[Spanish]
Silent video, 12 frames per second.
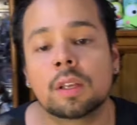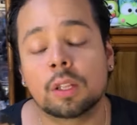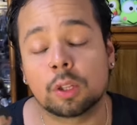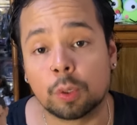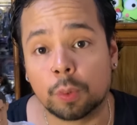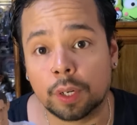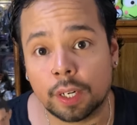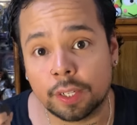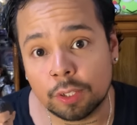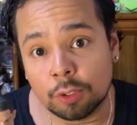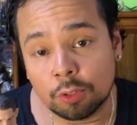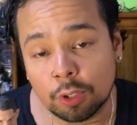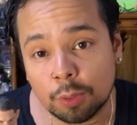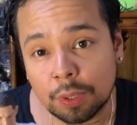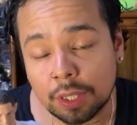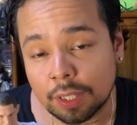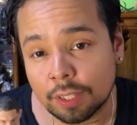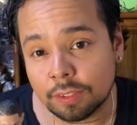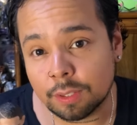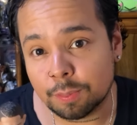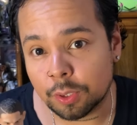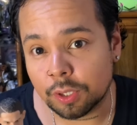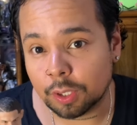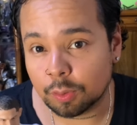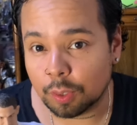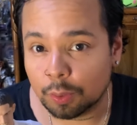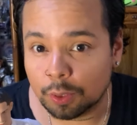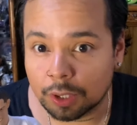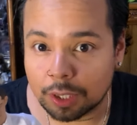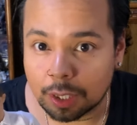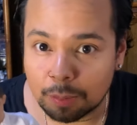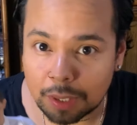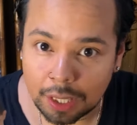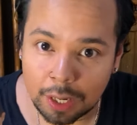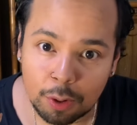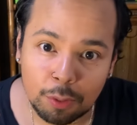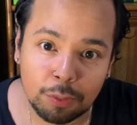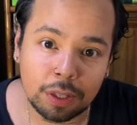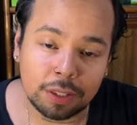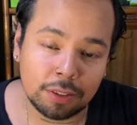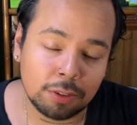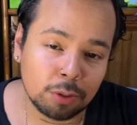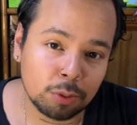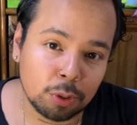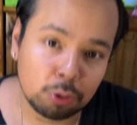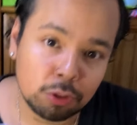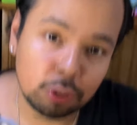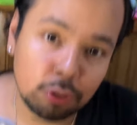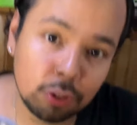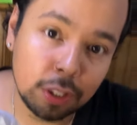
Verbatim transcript: No guardianos no olviden que este proyecto aún no termina, aún falta hacer una ilustración